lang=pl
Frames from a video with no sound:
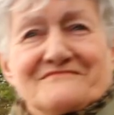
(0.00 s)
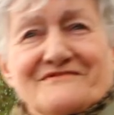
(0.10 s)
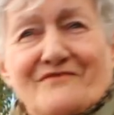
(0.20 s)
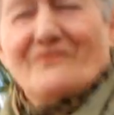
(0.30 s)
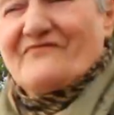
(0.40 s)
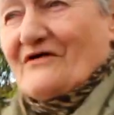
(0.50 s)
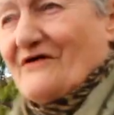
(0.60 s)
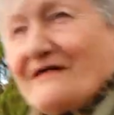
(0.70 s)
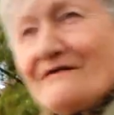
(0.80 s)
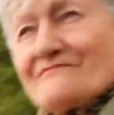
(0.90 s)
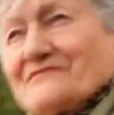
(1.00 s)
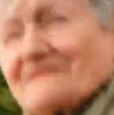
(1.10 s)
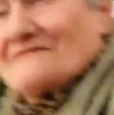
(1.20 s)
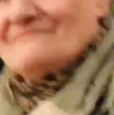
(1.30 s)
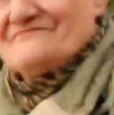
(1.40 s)
To Pani nie robi zakupu, a
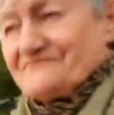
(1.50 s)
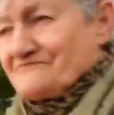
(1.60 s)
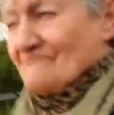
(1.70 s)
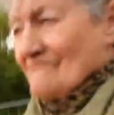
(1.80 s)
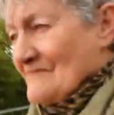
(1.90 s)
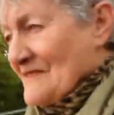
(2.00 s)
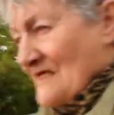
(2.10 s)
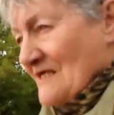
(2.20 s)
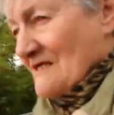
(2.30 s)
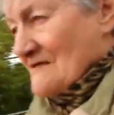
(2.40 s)
rachunki, no Pani widzi, jakie przychodzą